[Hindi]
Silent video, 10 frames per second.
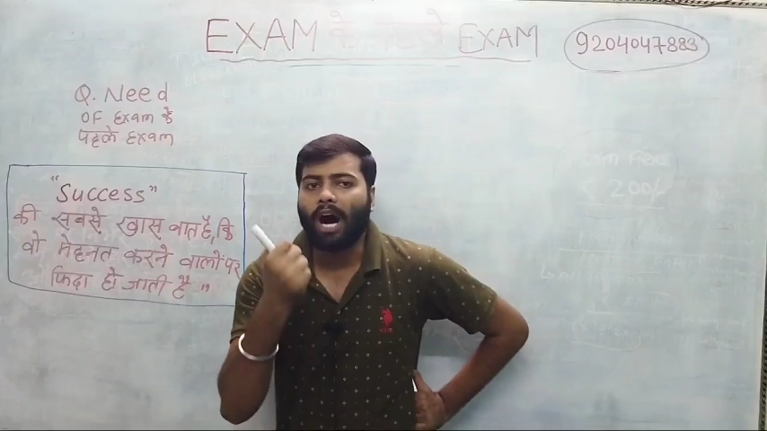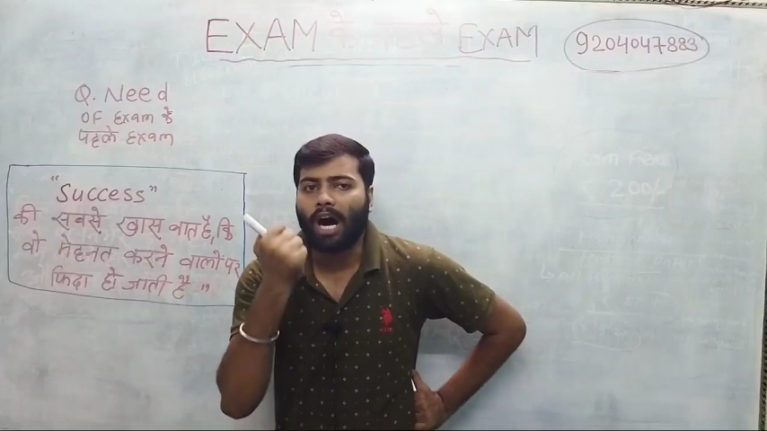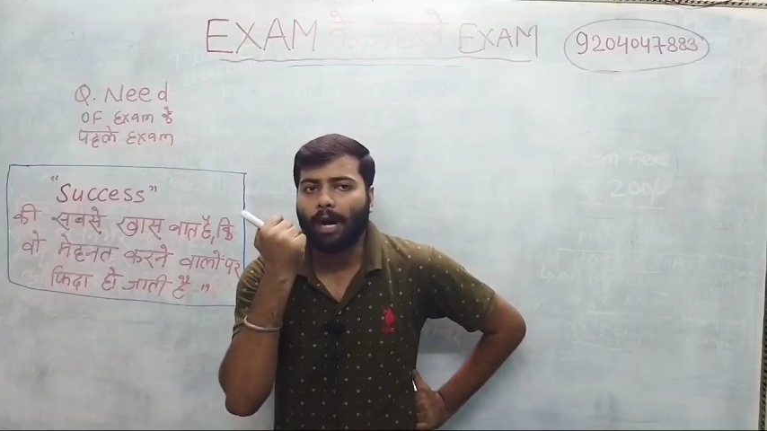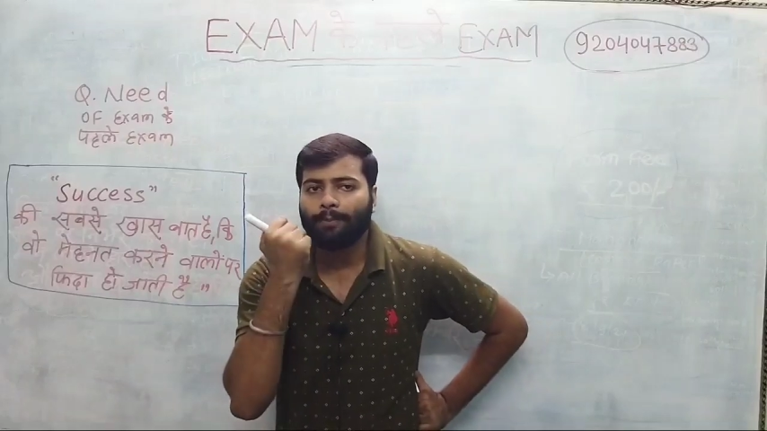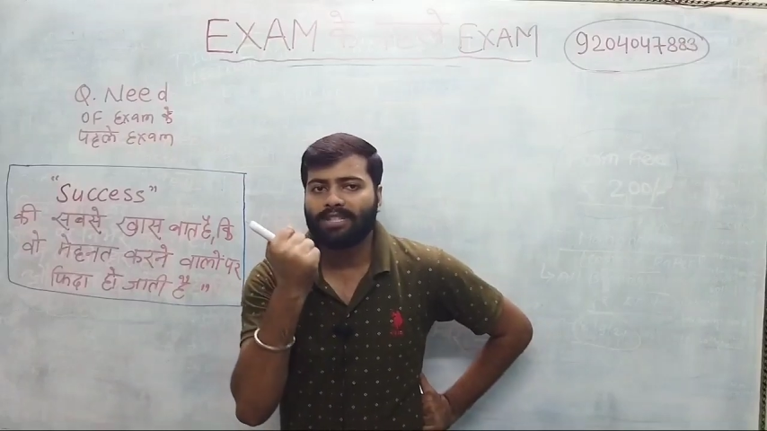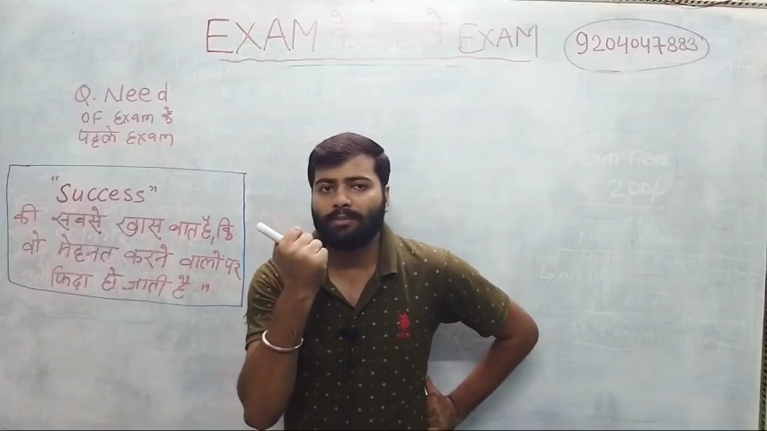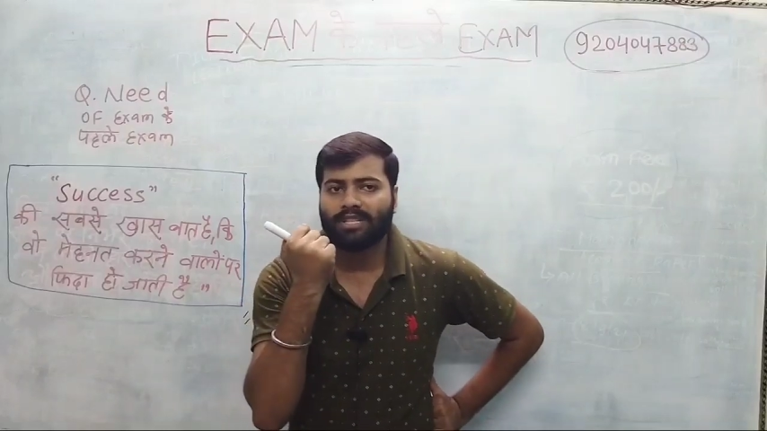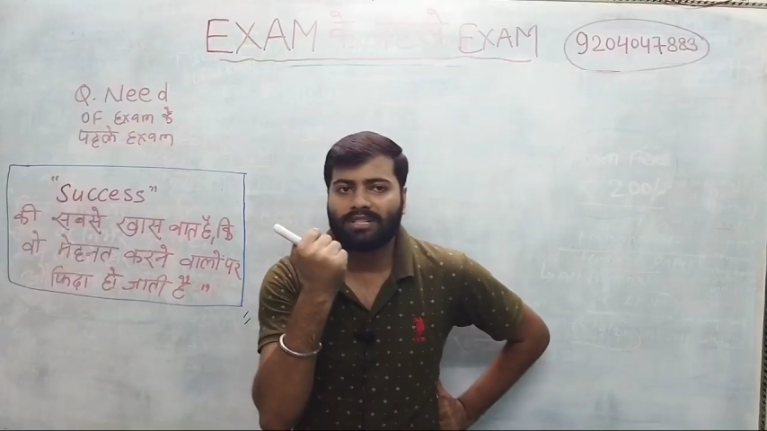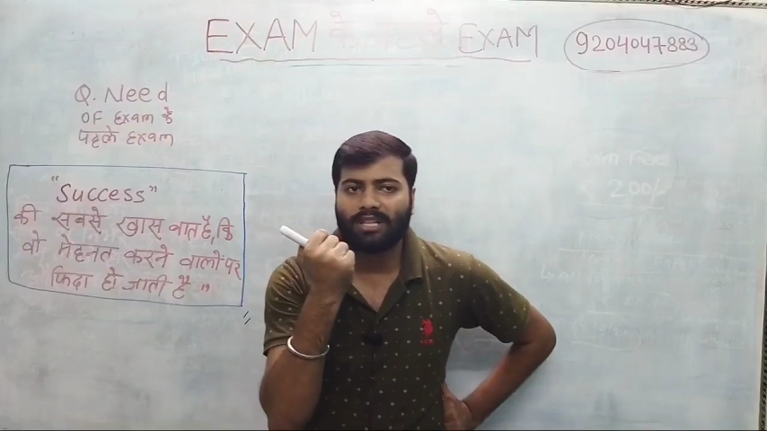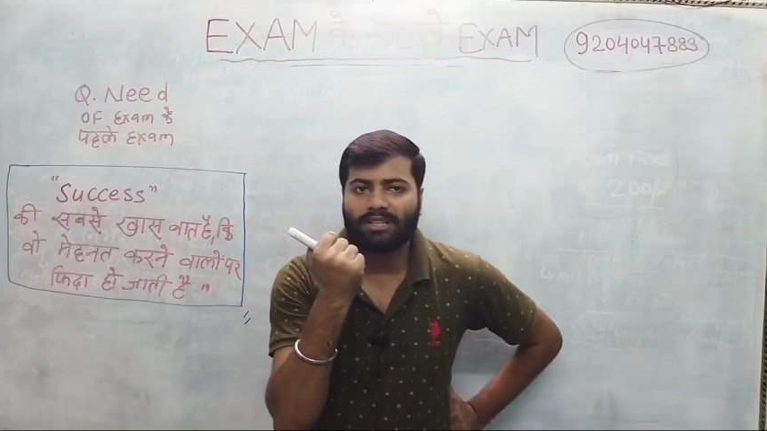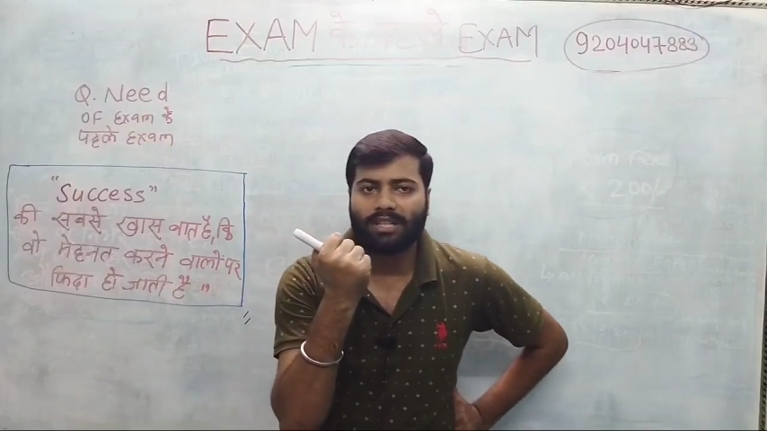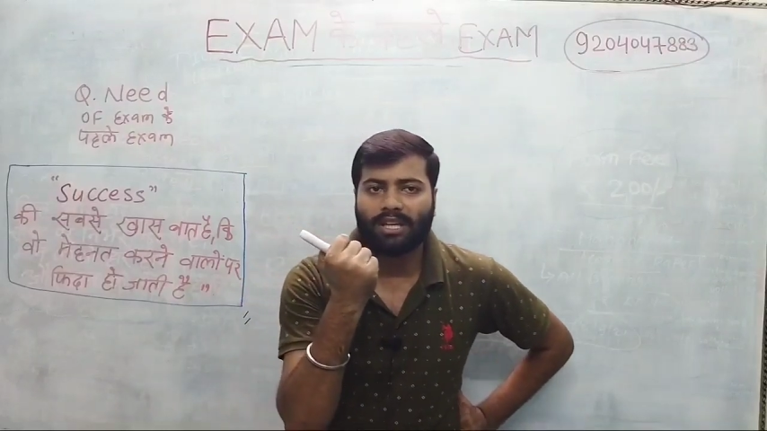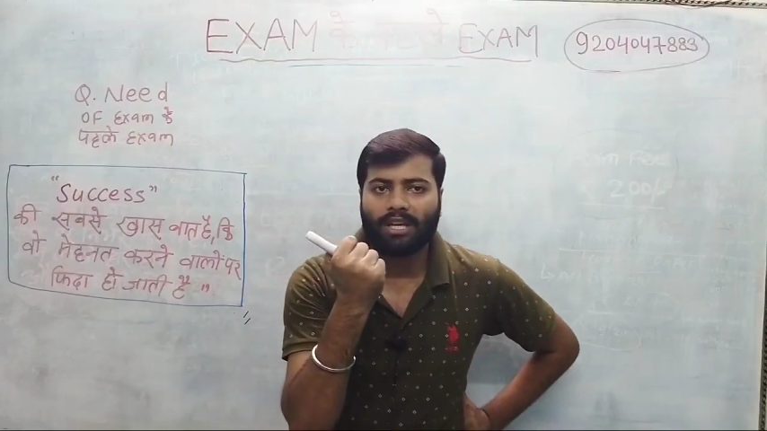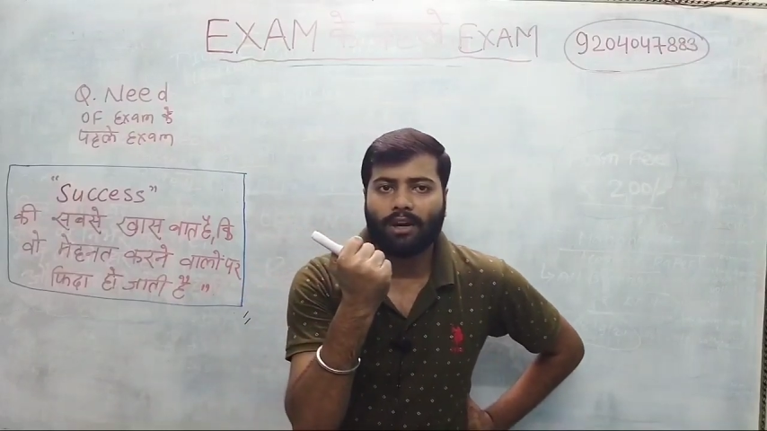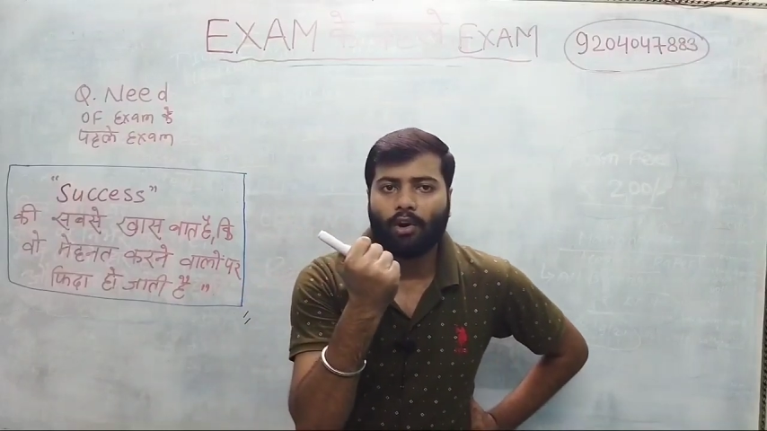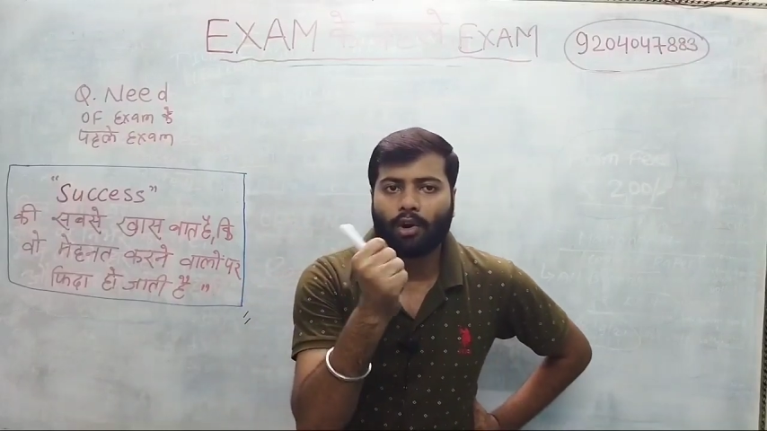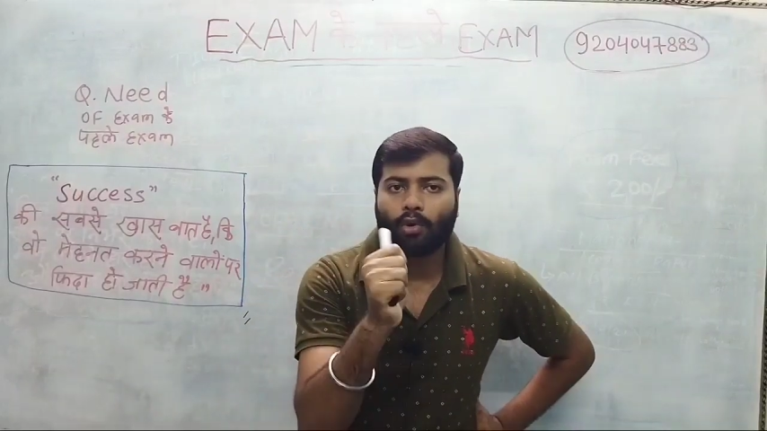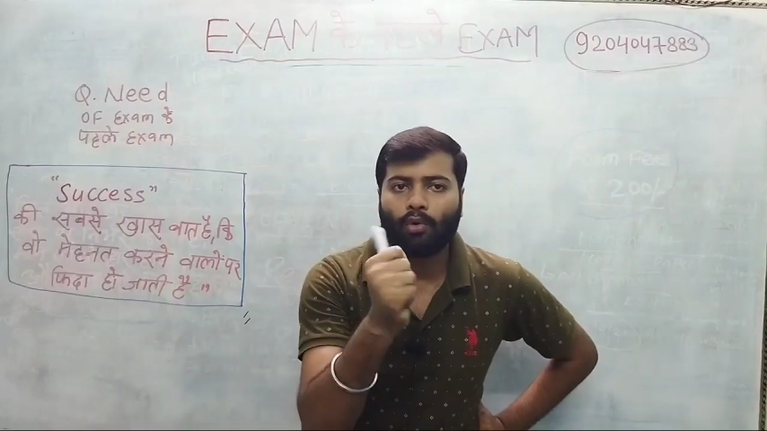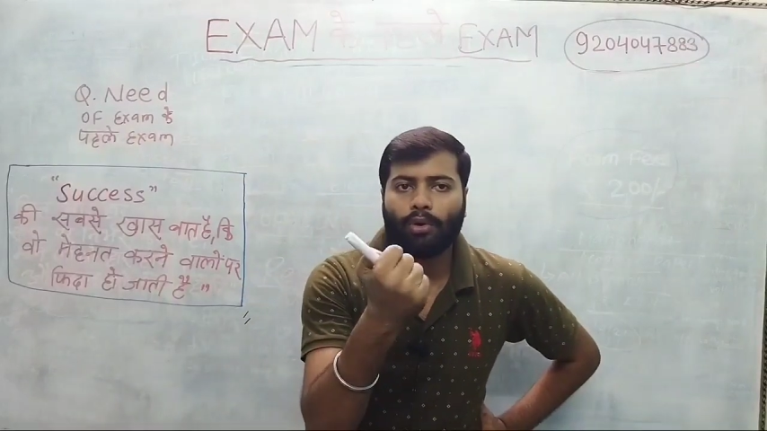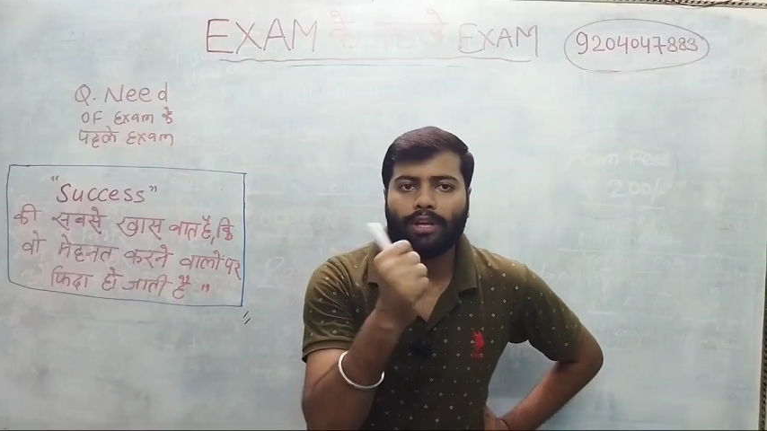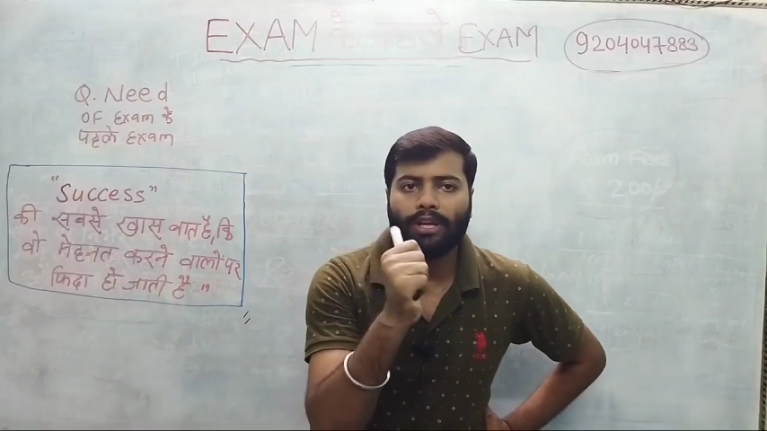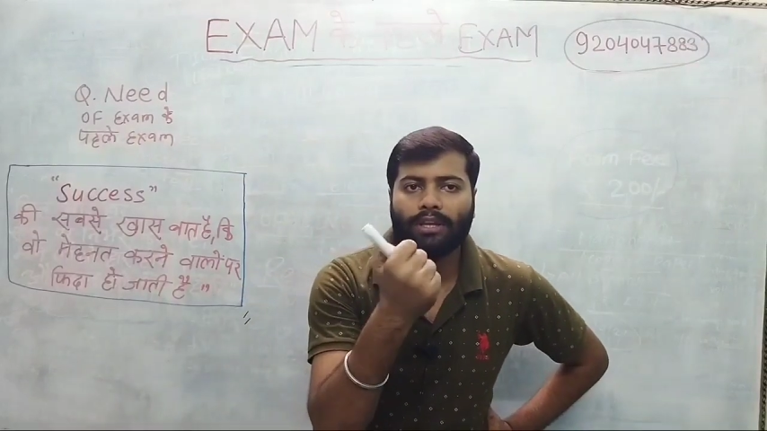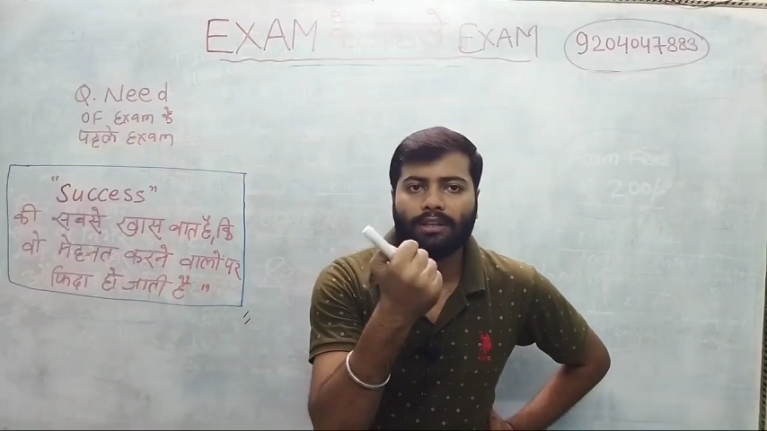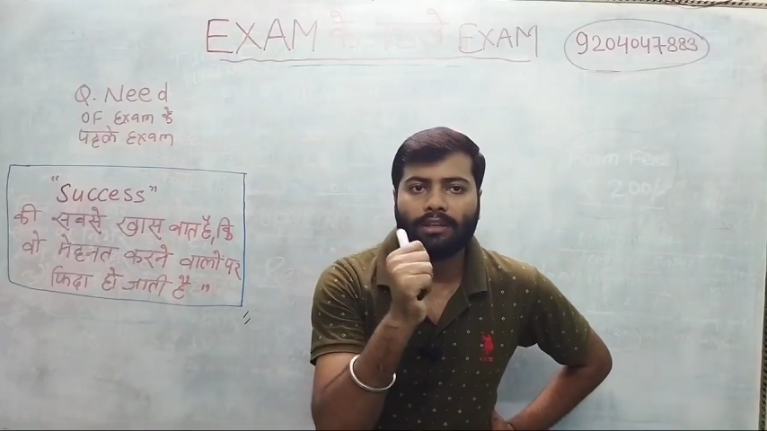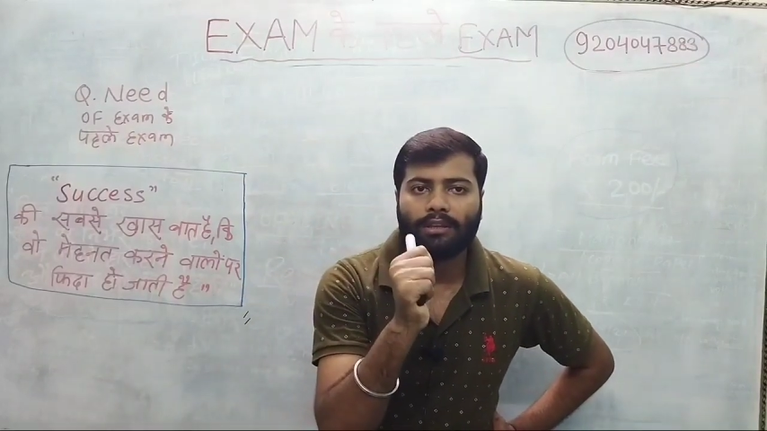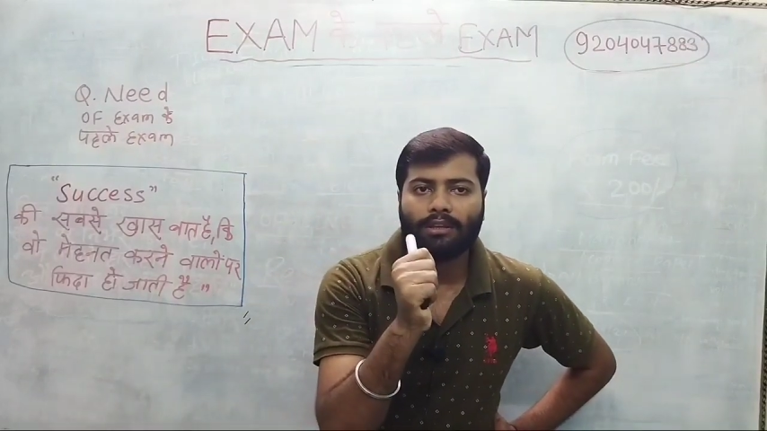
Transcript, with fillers: आप समझ सकते हैं और कोई नहीं